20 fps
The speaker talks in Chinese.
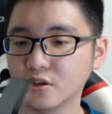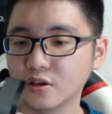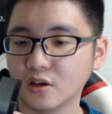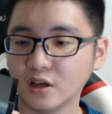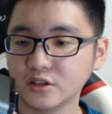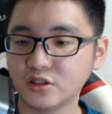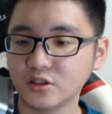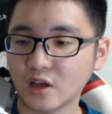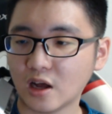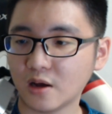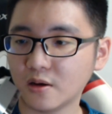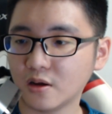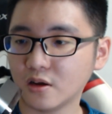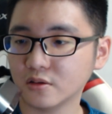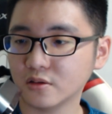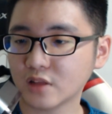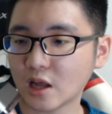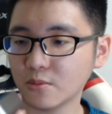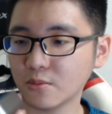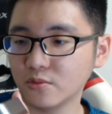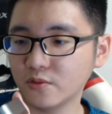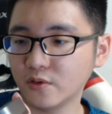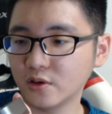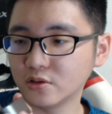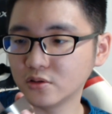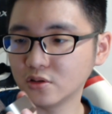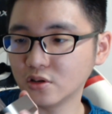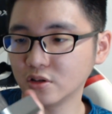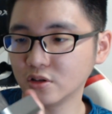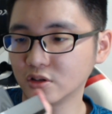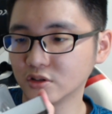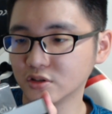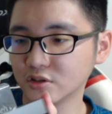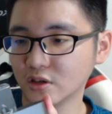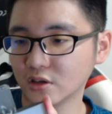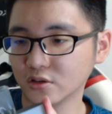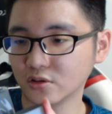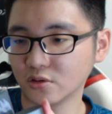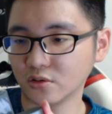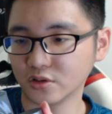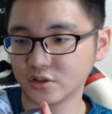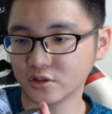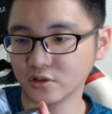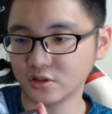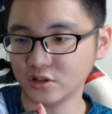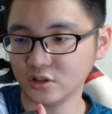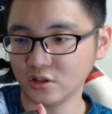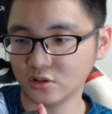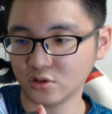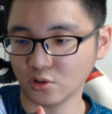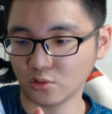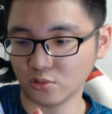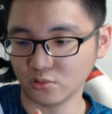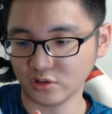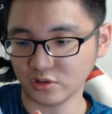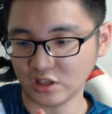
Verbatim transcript: 那其他大部分的一个摄像头的设计都